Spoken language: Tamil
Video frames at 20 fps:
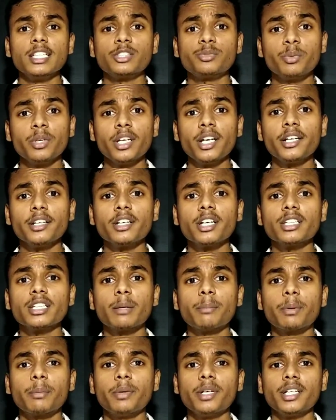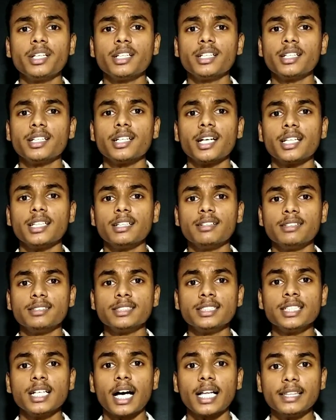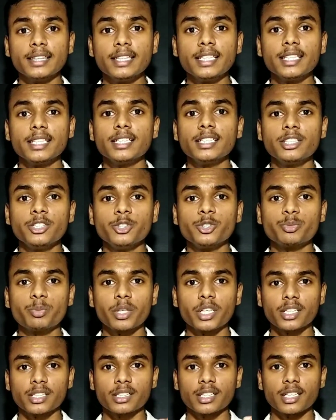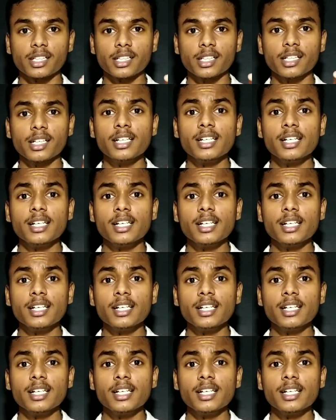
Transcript: ஸ்மெல் அடிக்கும் அதுக்கப்புறமேட்டு அதில் வந்து அந்த இது யூஸ் பண்ணுறதுனால